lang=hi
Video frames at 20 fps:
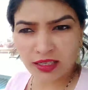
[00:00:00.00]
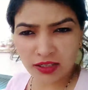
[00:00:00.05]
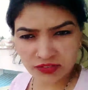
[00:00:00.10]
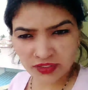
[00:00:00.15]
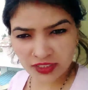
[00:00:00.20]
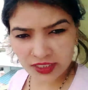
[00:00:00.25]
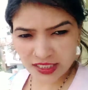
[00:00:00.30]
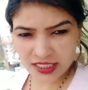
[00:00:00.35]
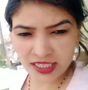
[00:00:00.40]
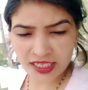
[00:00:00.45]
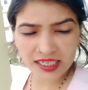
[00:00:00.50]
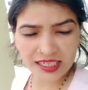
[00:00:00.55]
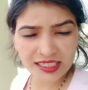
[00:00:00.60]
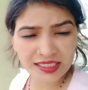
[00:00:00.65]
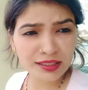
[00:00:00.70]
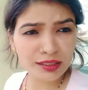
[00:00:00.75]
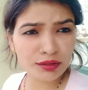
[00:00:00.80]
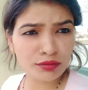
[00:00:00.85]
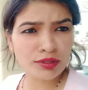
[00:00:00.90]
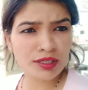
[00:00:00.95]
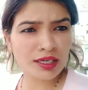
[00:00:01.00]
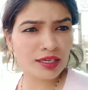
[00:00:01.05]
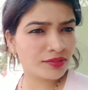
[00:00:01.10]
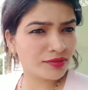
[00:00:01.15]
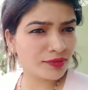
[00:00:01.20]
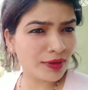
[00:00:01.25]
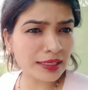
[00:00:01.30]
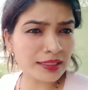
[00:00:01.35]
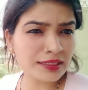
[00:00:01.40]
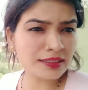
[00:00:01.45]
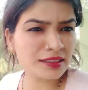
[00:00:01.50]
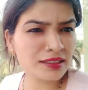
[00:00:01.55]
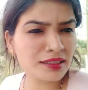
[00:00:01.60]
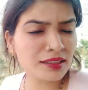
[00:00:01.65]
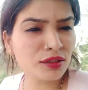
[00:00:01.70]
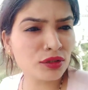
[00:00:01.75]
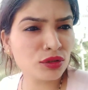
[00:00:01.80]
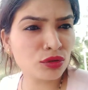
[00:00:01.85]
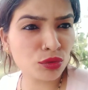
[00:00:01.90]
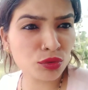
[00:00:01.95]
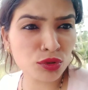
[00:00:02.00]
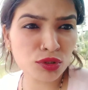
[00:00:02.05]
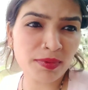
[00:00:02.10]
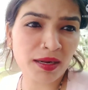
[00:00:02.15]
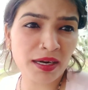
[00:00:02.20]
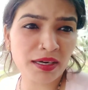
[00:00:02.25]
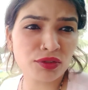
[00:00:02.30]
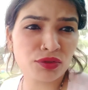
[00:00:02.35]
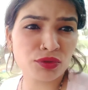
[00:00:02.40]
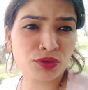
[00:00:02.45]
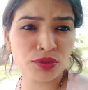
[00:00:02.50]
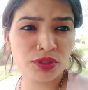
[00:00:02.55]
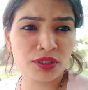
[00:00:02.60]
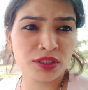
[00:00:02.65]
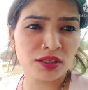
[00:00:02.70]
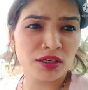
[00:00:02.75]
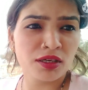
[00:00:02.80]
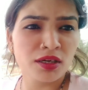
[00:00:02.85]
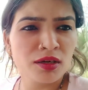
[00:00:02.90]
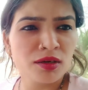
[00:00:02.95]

काफ़ी अच्छा है आज क्योंकि आज बारिश नहीं है तो रोज़ बारिश हो रही है